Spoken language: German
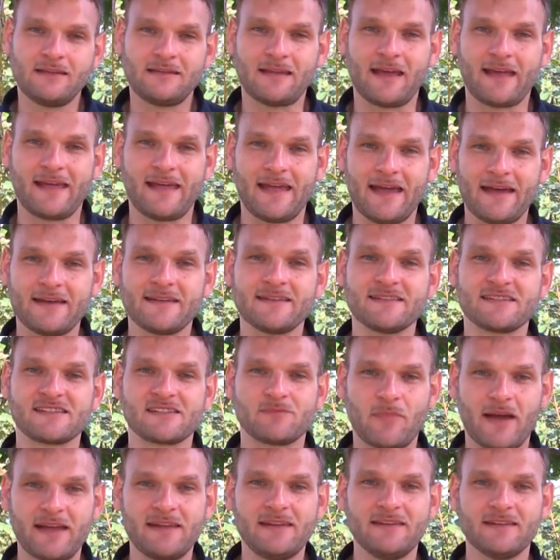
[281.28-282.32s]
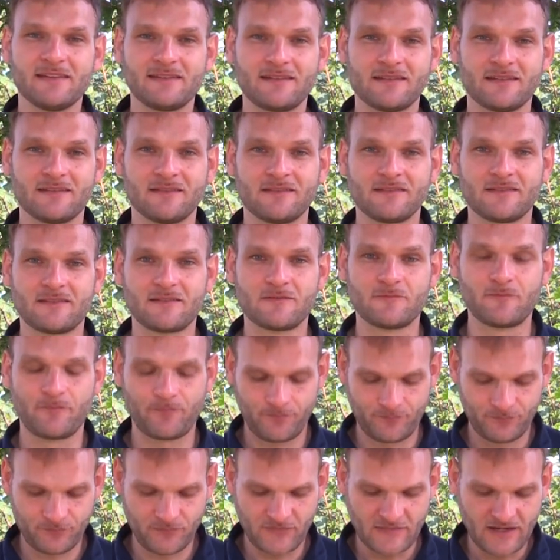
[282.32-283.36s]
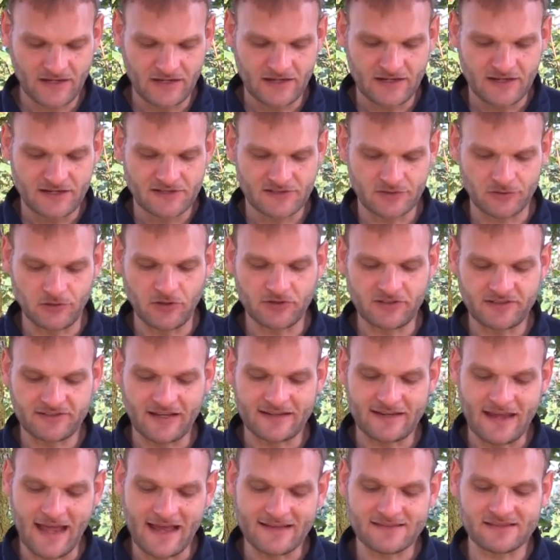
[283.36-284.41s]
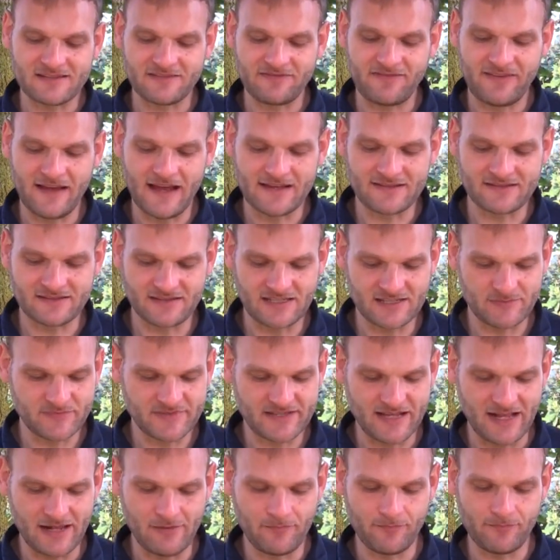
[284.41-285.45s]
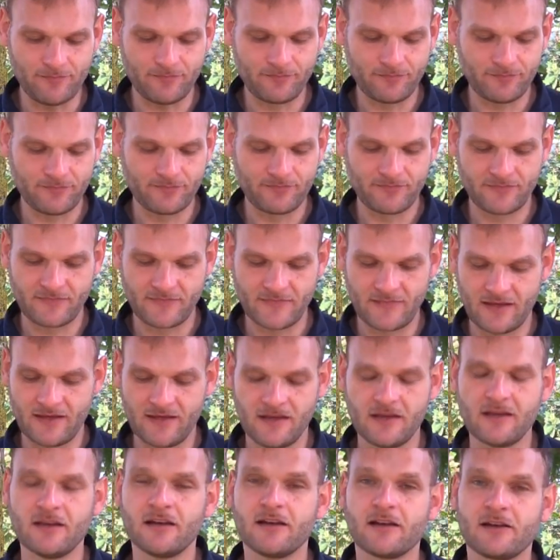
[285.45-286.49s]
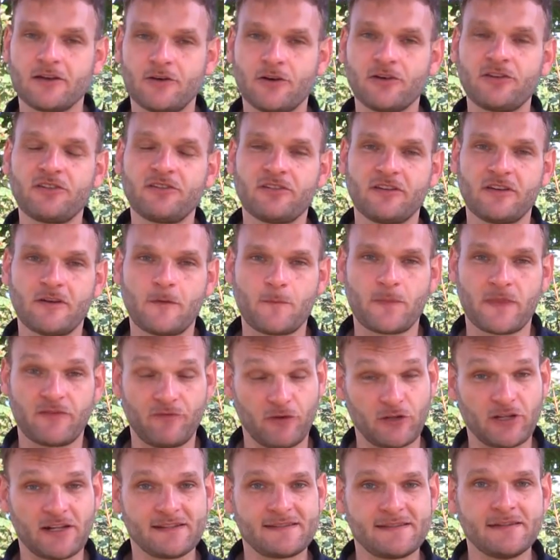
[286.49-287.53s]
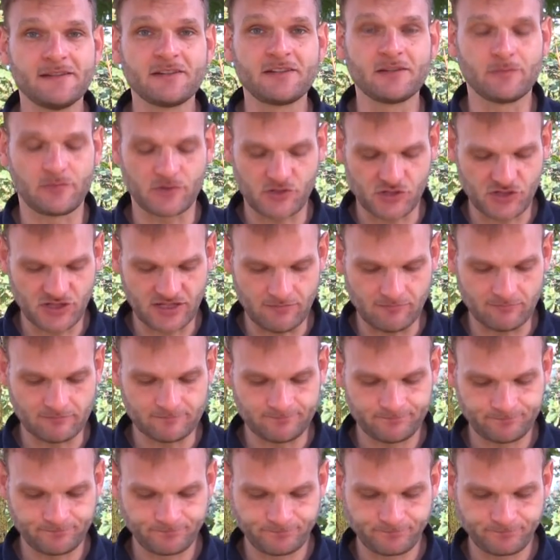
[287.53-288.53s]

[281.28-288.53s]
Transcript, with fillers: Der Herr ist mein Hirte so lautet ja der erste Vers in diesem Psalm. Gott wird als Hirte beschrieben.